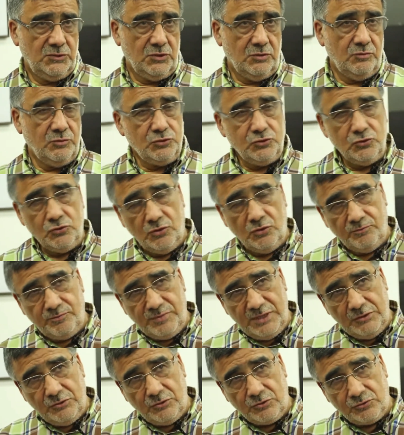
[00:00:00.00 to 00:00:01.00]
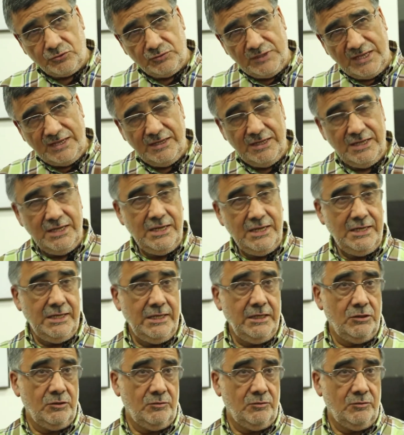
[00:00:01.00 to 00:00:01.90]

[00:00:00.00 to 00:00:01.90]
como su complejo Ruta N,